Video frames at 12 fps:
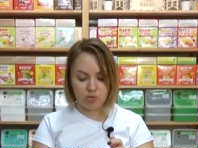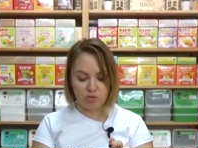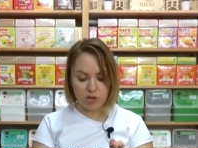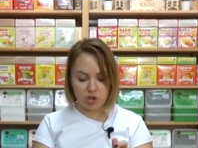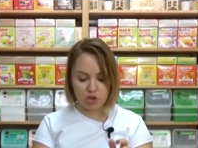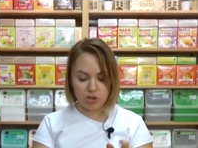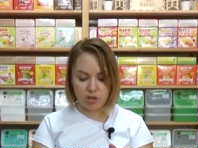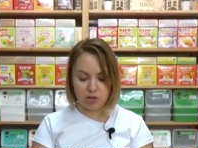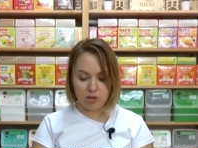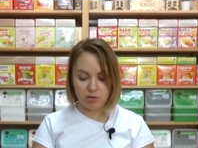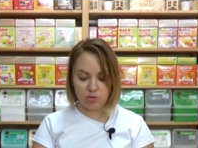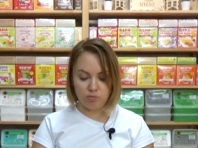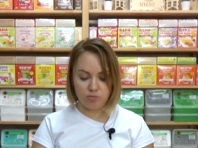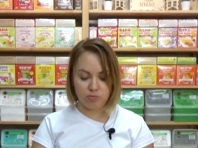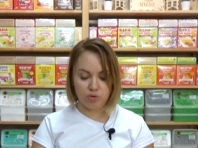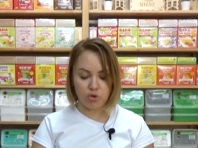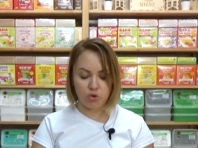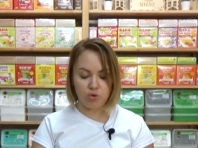Сюда же я кладу
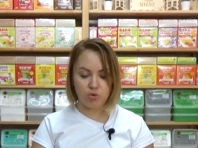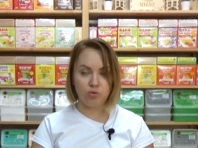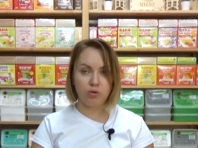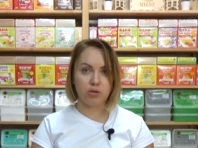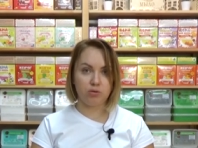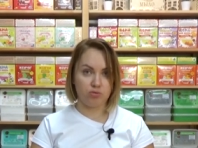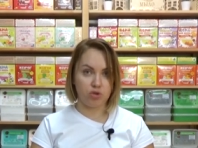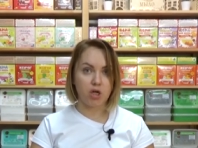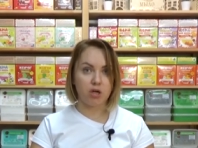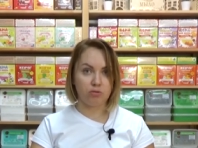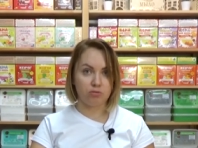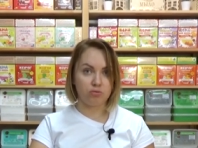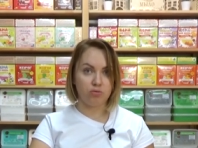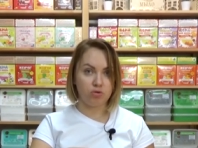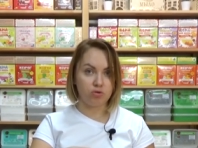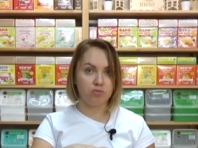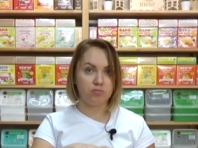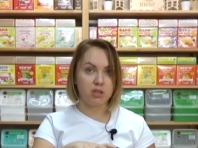еще одну чайную
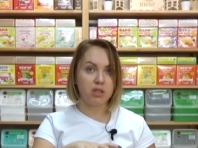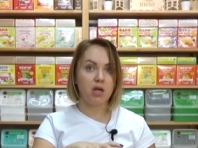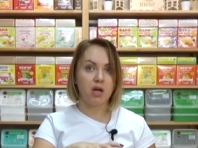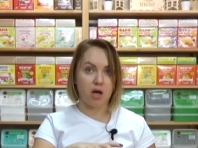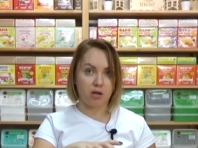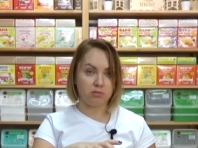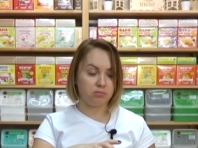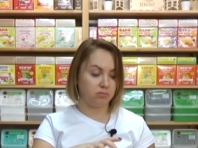ложку миндаля.